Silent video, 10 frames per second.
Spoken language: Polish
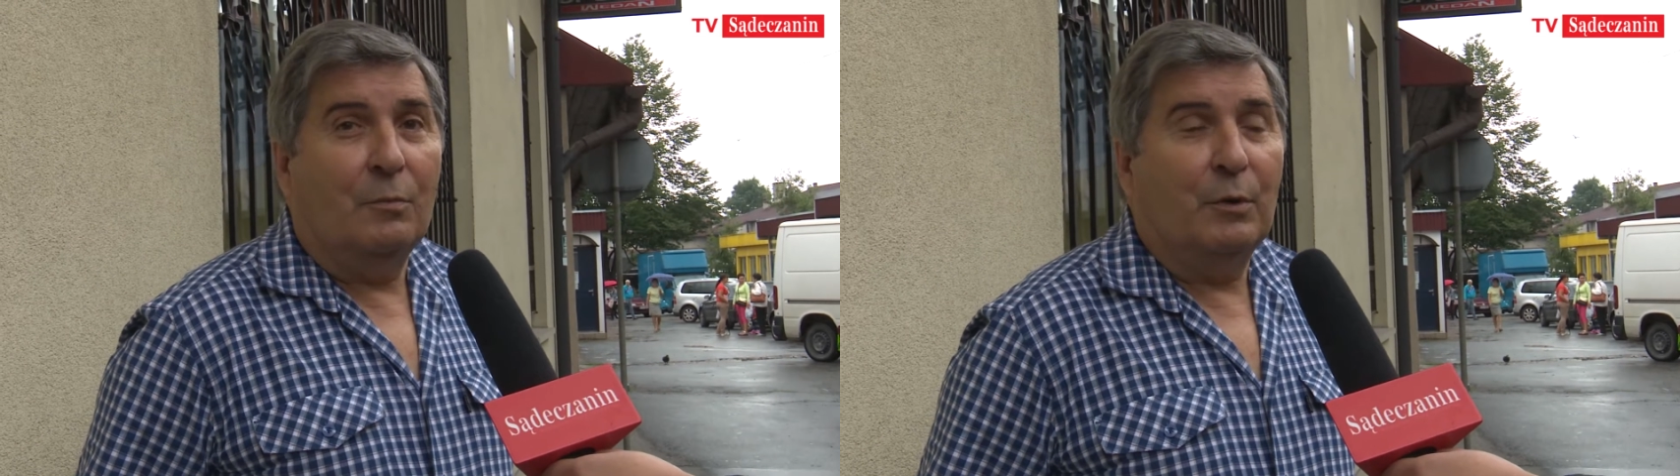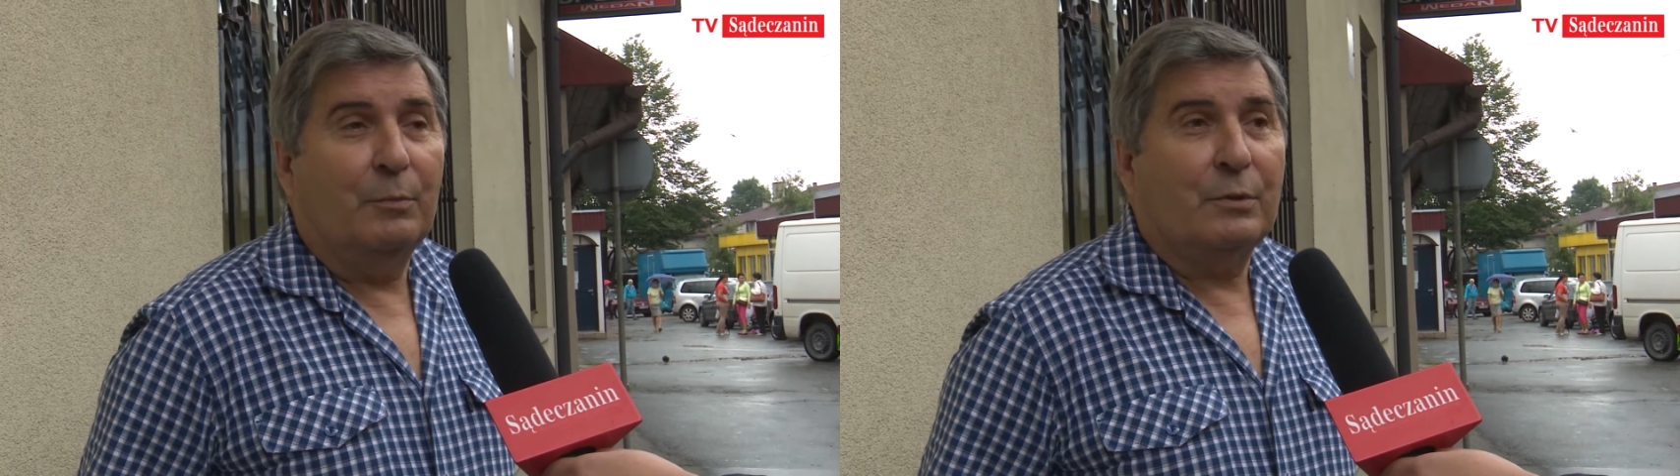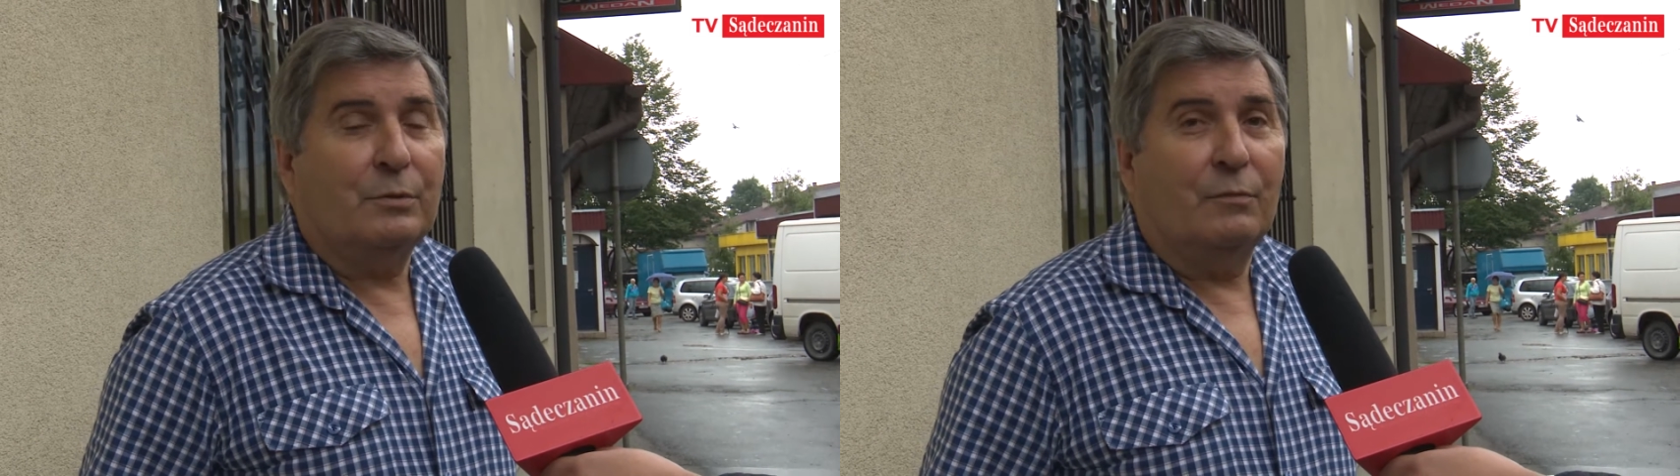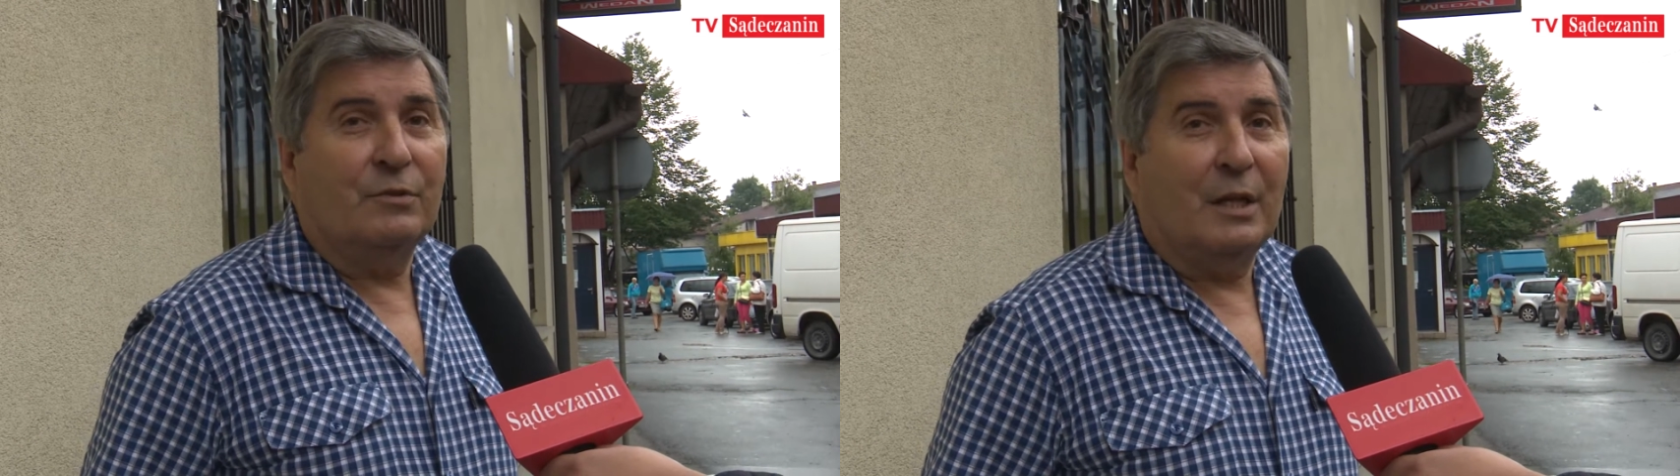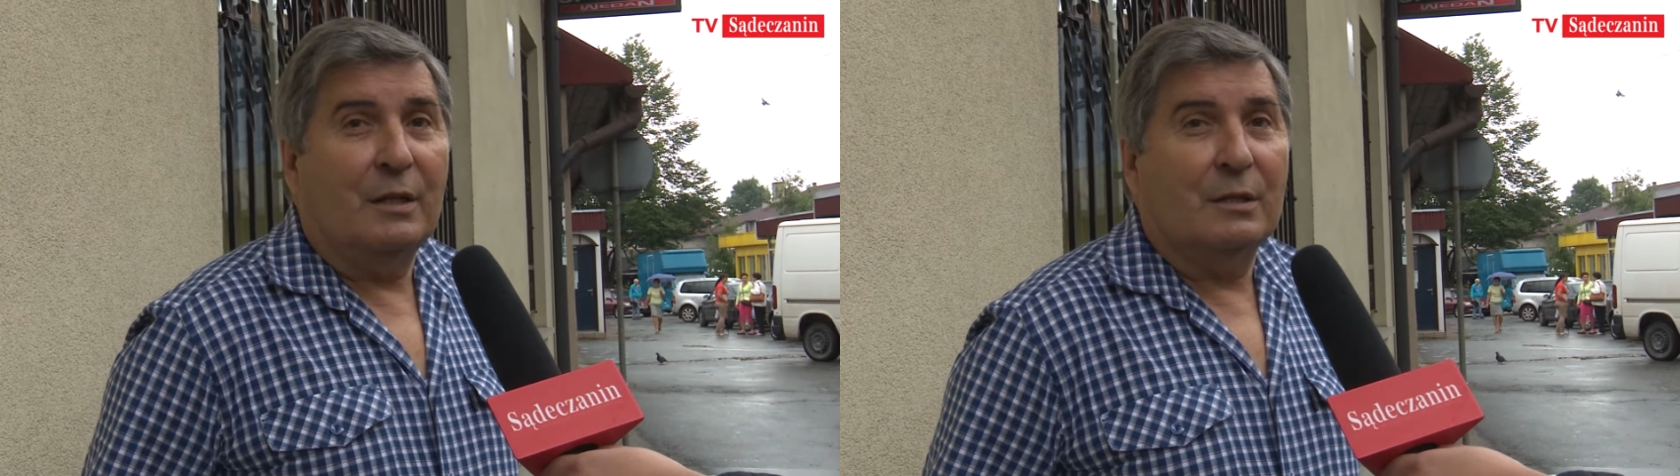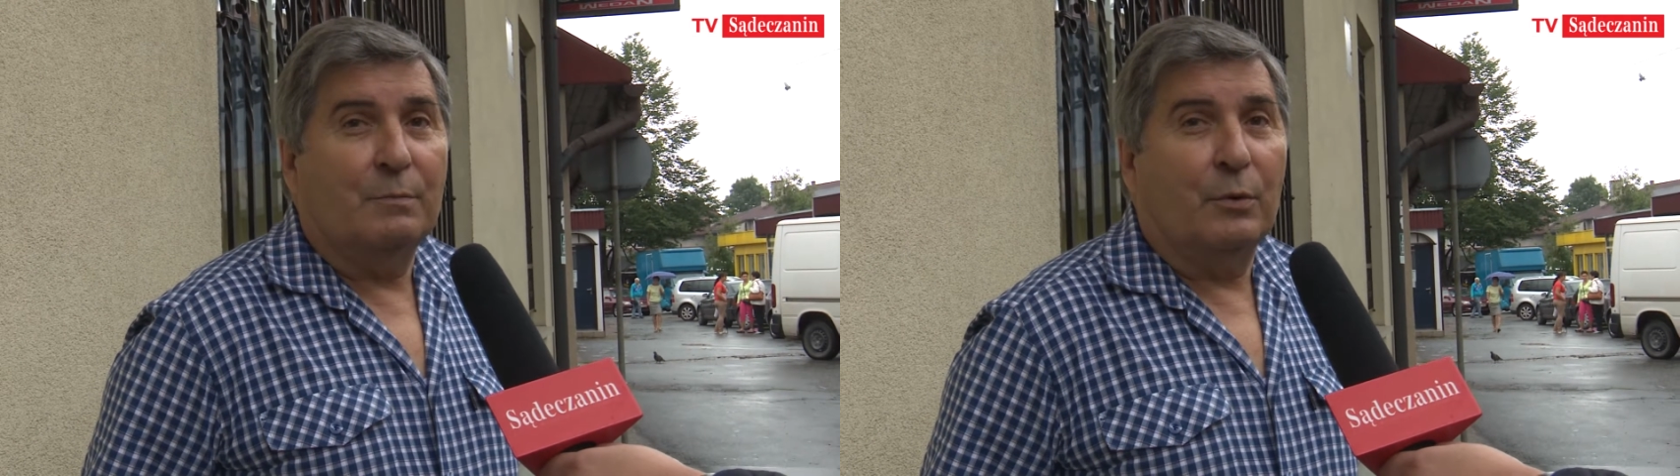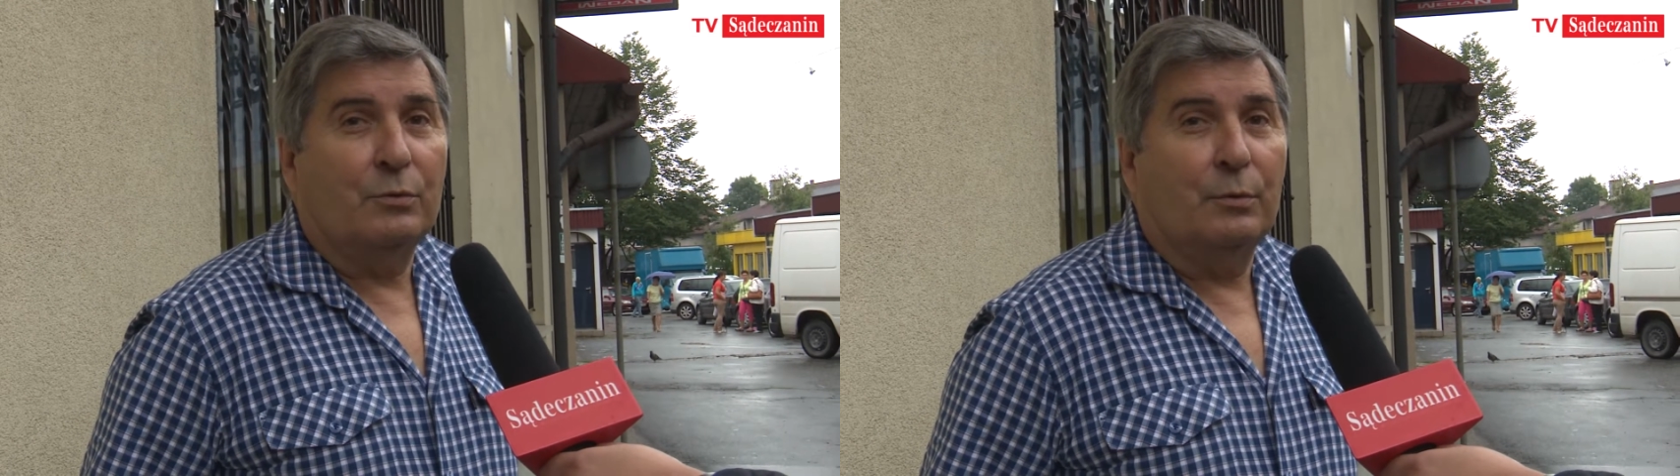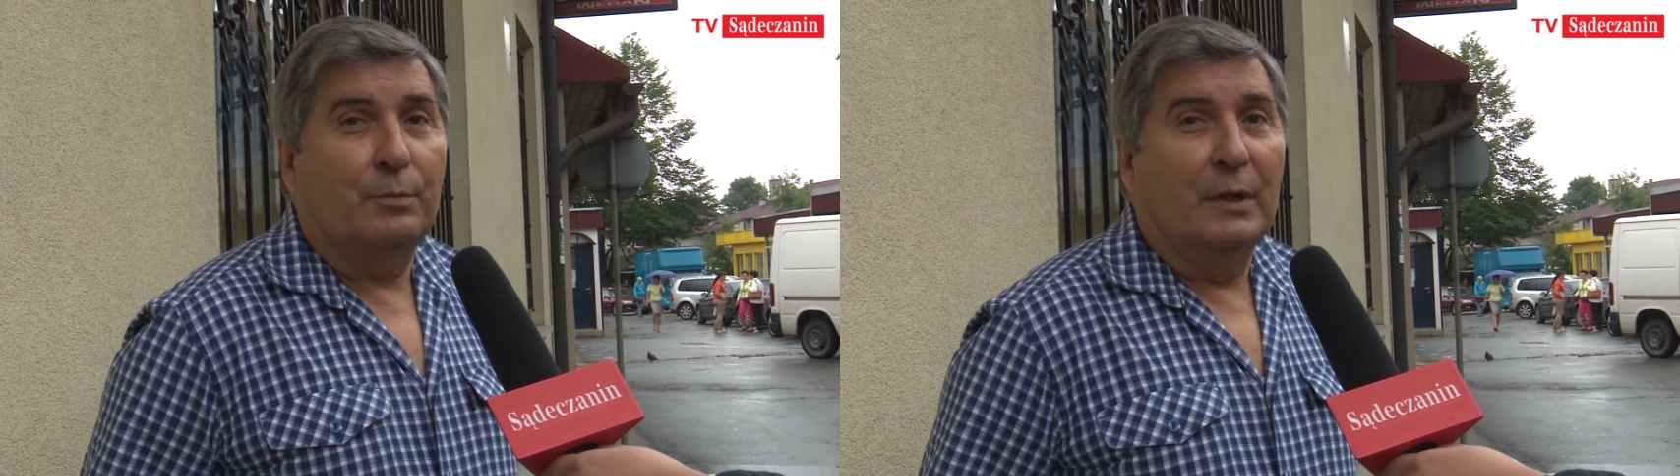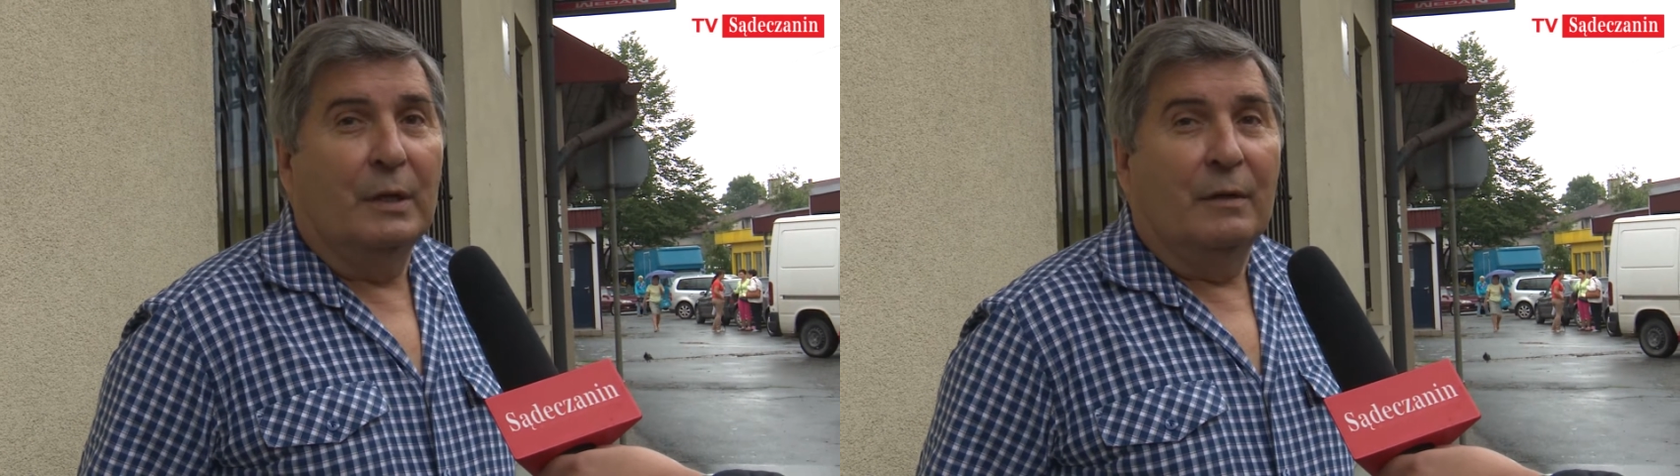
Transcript: po prostu w żaden sposób